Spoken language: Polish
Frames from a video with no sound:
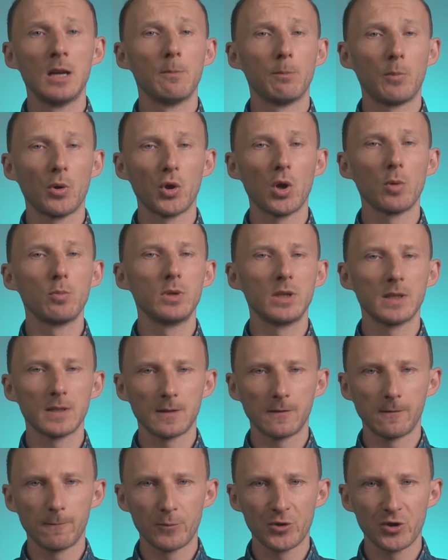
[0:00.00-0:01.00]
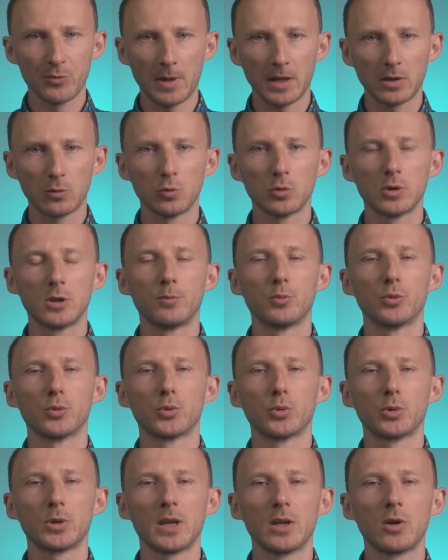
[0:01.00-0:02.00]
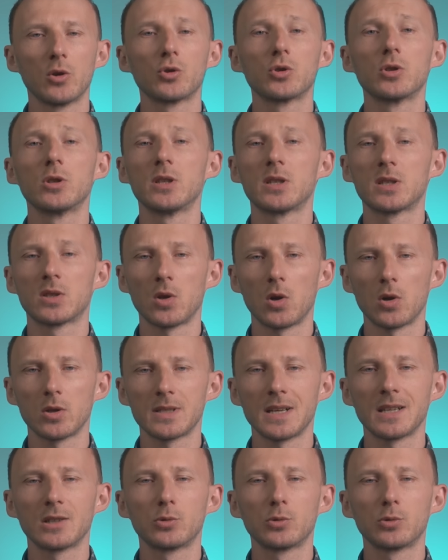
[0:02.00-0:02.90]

Podobnie jest w przypadku typu drugiego, czyli stolca,